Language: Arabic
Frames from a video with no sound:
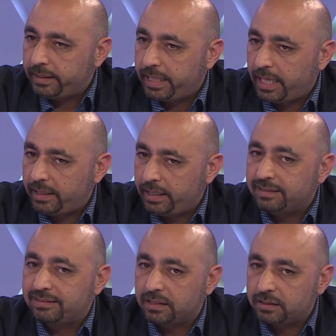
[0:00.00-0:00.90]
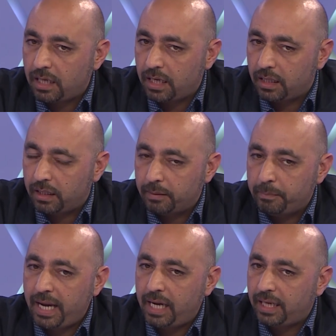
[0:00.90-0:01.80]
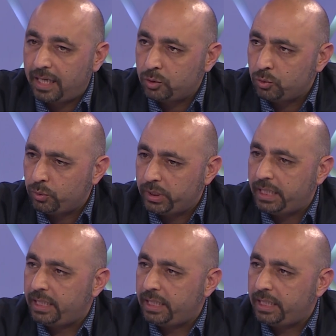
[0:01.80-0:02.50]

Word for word: يعني اتصال مع العدو